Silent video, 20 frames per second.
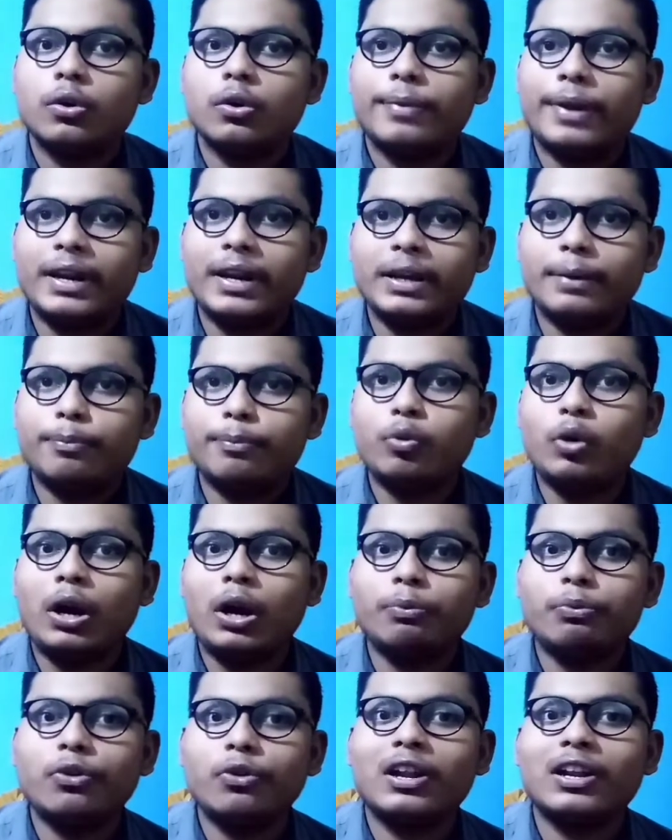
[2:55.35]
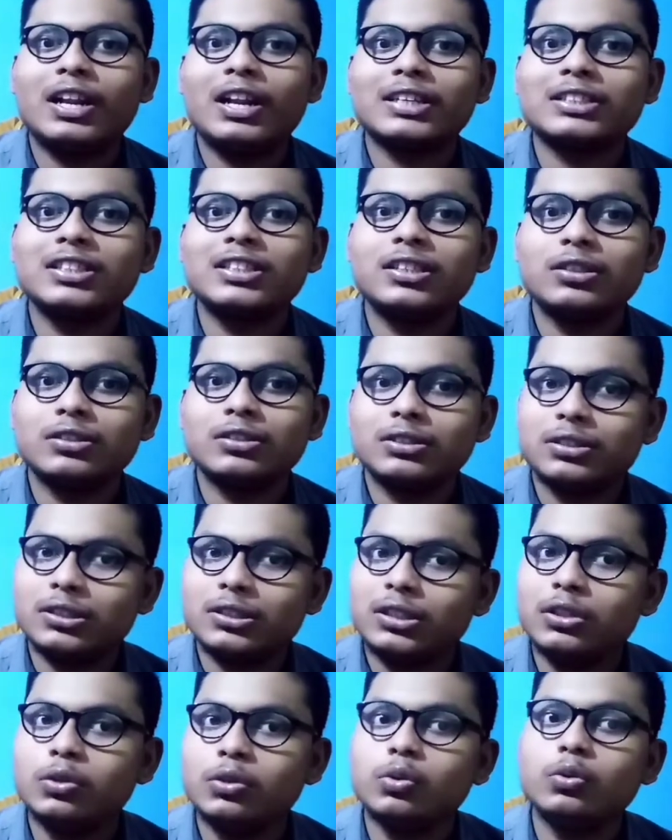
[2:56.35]
মানে পুরান পুরান লাগছে
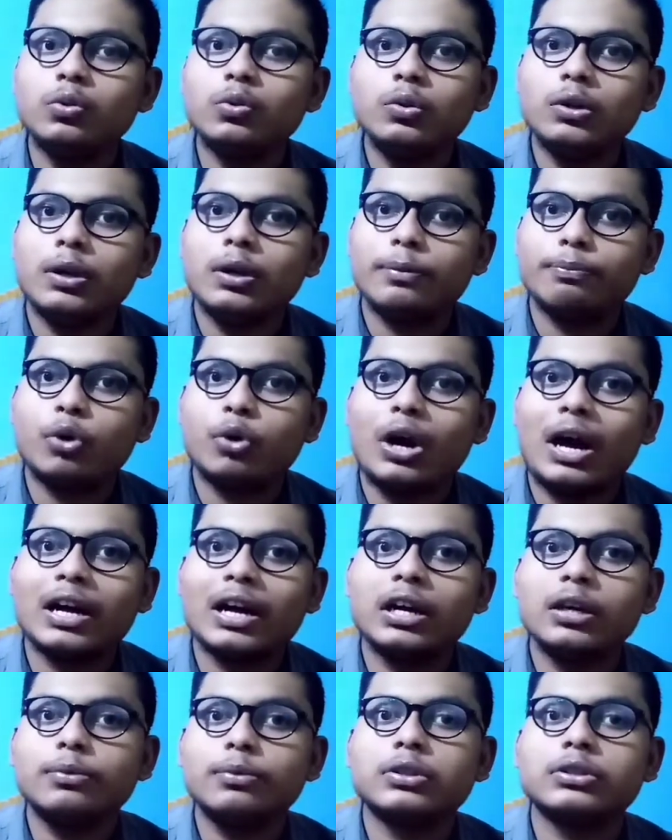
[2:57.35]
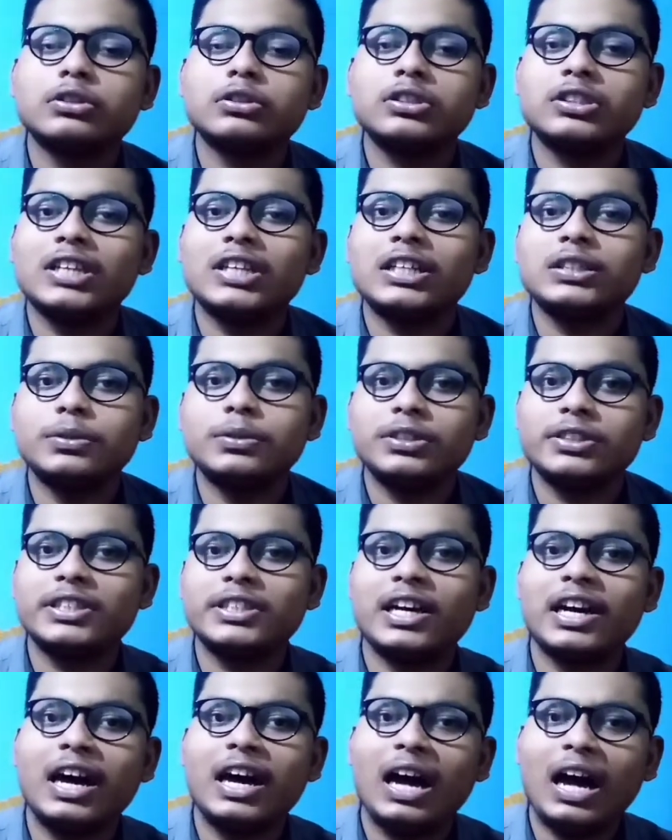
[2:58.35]
কিন্তু আগামী বছর যেটা আসবে
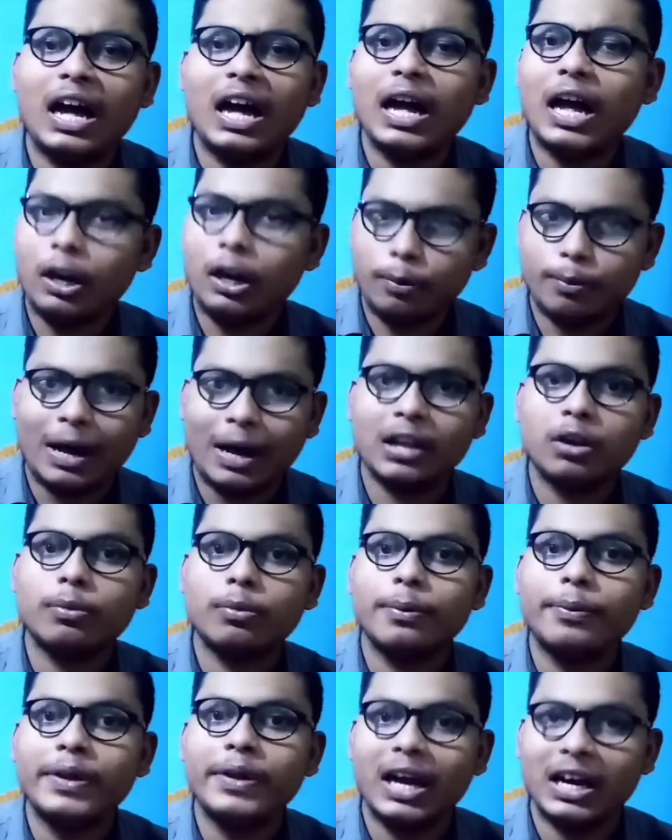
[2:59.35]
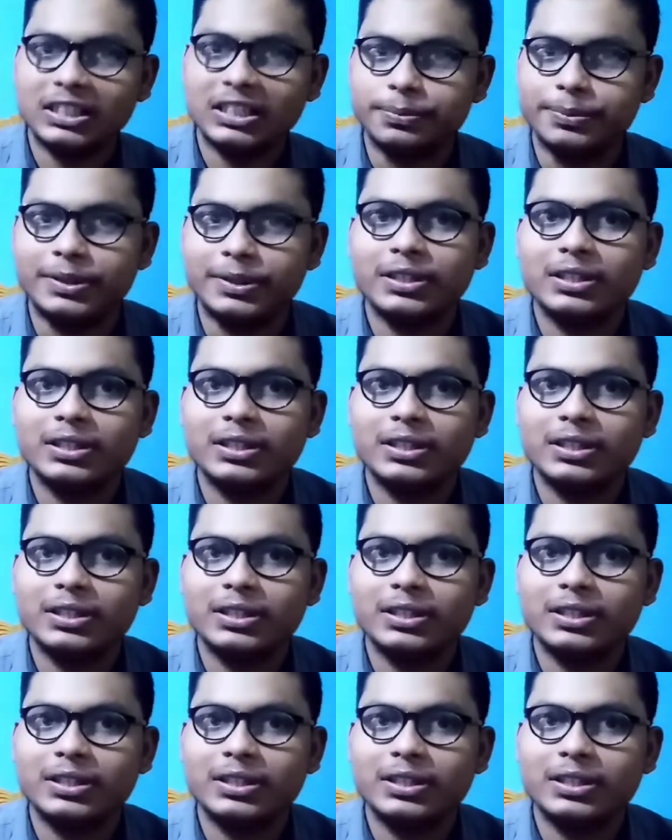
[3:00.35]
সেটা আরও ভালোভাবেই আসবে